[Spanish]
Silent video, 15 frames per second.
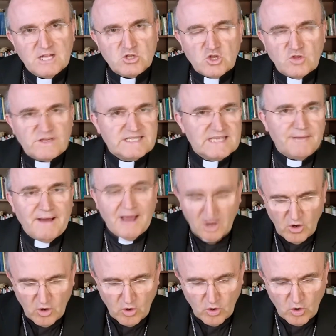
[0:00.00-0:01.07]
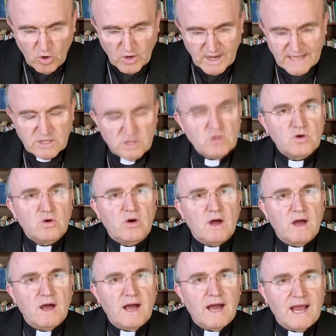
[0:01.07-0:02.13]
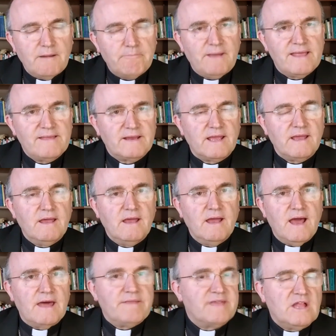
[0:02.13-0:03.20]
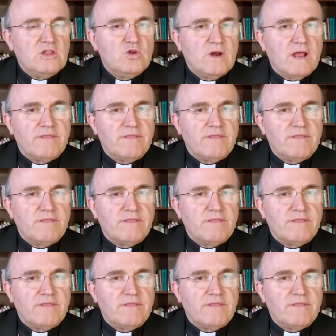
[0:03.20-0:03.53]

donde estaba orando al Padre, haciendo